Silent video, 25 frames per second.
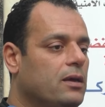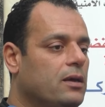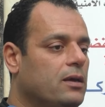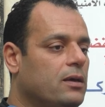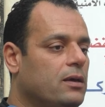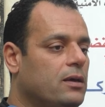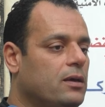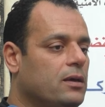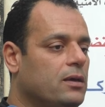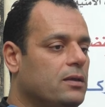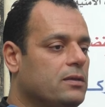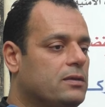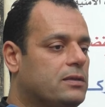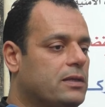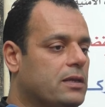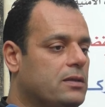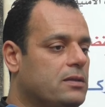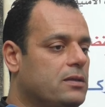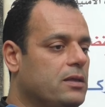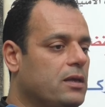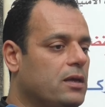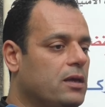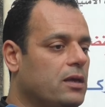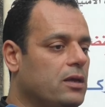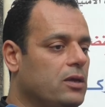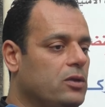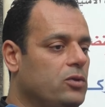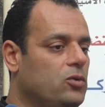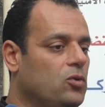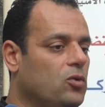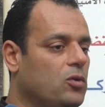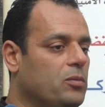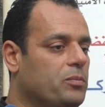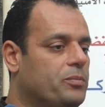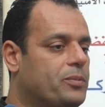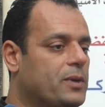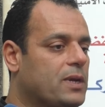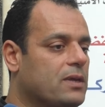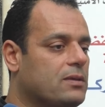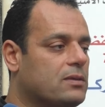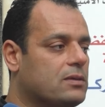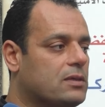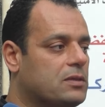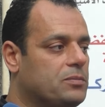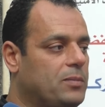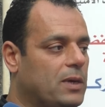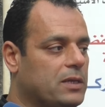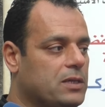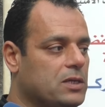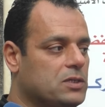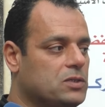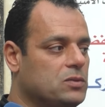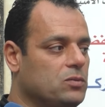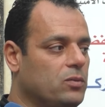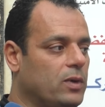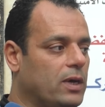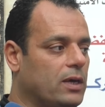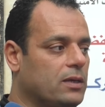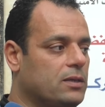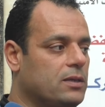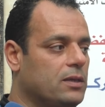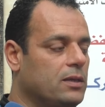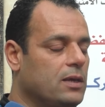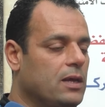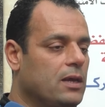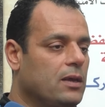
آه، زدنا اليوم بريسك 17 واحد